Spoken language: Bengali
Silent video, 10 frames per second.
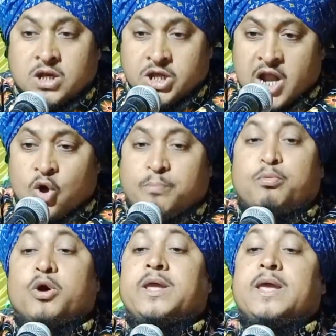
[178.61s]

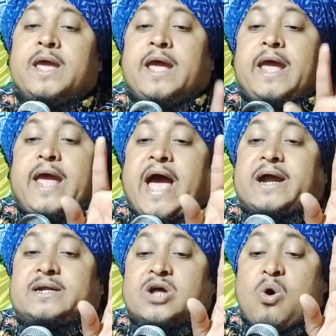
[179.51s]
নিরানব্বই
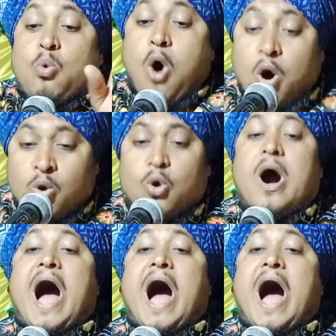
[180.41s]
একটা অঙ্গ